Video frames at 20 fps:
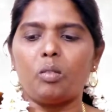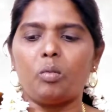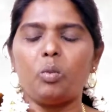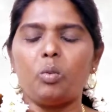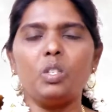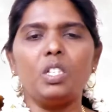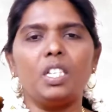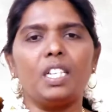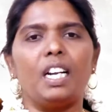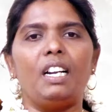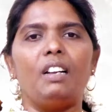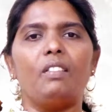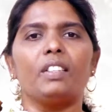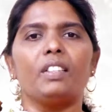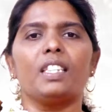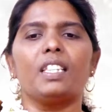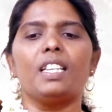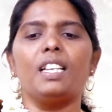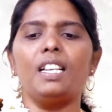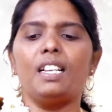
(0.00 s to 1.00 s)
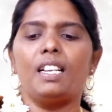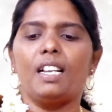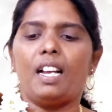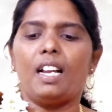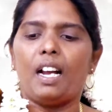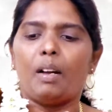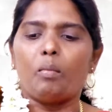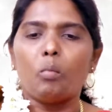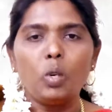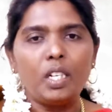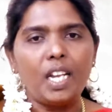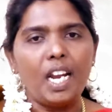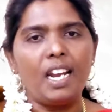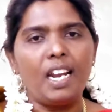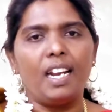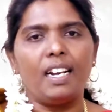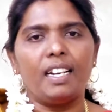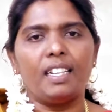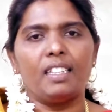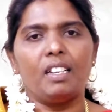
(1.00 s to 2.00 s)
குஞ்சுகள் வந்து
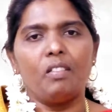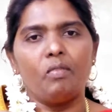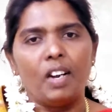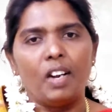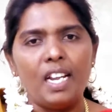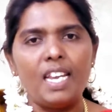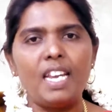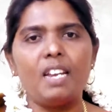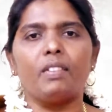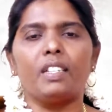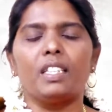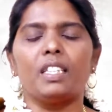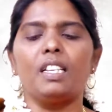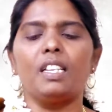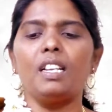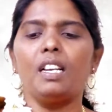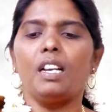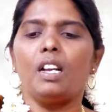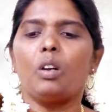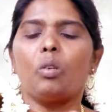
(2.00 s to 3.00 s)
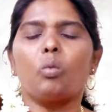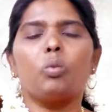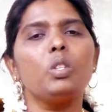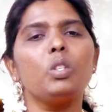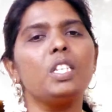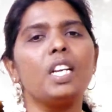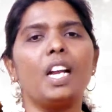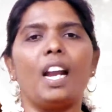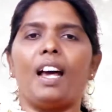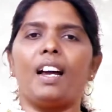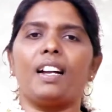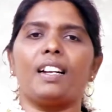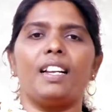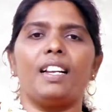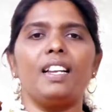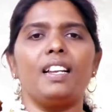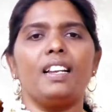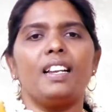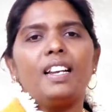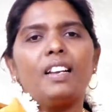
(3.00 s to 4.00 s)
முட்டையிலிருந்து வெளியே வந்து குஞ்சுகளாக